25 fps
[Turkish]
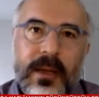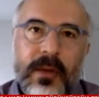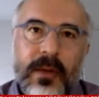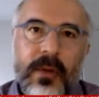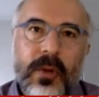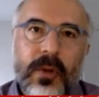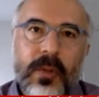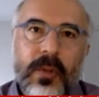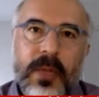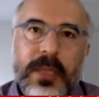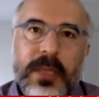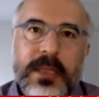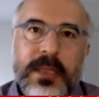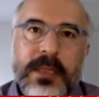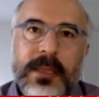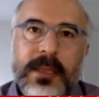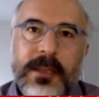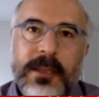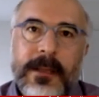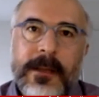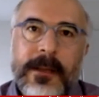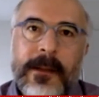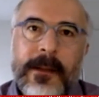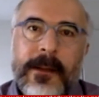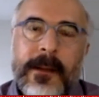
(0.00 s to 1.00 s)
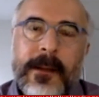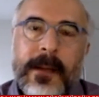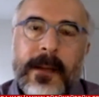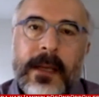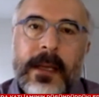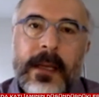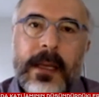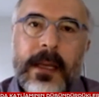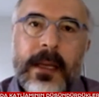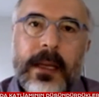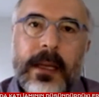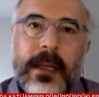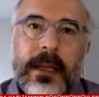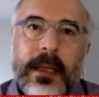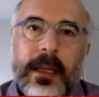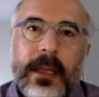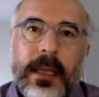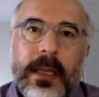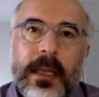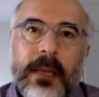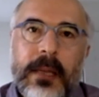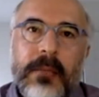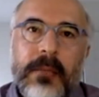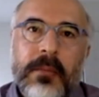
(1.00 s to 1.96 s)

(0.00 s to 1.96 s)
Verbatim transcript: olması e,